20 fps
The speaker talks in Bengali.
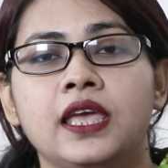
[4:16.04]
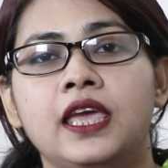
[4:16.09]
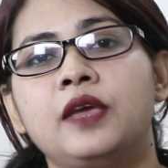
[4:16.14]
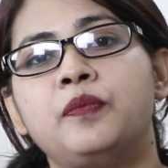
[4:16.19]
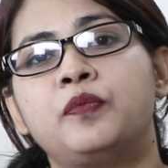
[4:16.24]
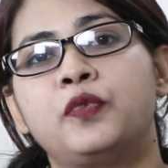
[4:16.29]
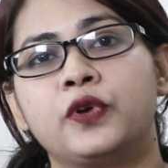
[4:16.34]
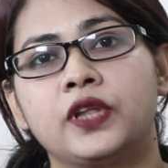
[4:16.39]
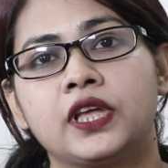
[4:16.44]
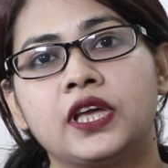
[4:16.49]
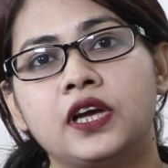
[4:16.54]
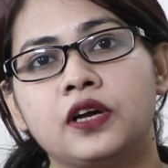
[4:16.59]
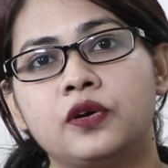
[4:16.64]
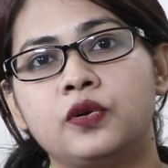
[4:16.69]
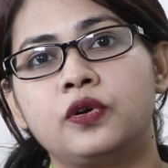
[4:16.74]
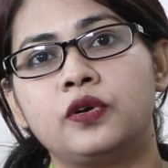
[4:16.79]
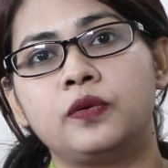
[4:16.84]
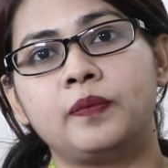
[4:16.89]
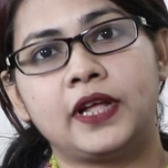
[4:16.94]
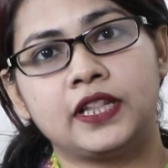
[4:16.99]
এই
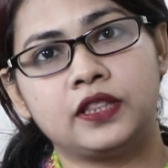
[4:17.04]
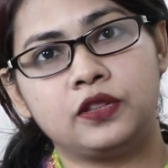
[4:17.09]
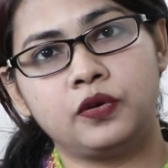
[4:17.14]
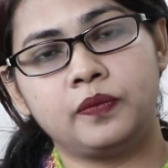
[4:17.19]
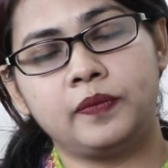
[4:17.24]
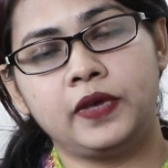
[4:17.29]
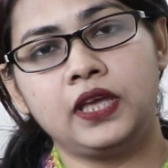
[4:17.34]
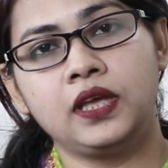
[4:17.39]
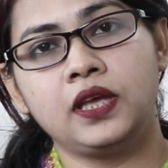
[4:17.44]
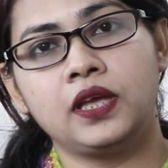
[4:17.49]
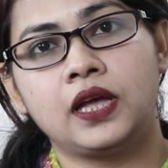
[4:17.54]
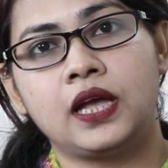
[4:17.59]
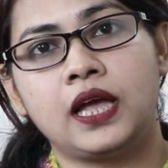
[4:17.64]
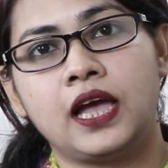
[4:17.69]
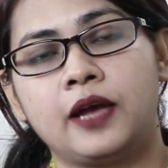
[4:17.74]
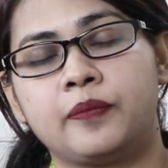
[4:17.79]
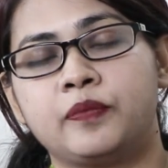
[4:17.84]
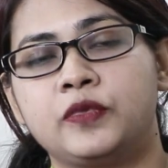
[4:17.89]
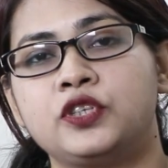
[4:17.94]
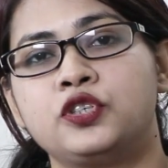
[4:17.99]
পরীক্ষাগুলোর মাধ্যমে
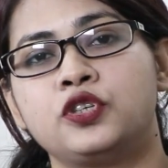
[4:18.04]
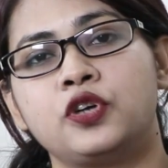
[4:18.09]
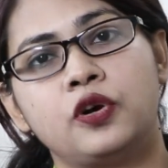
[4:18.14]
আপনি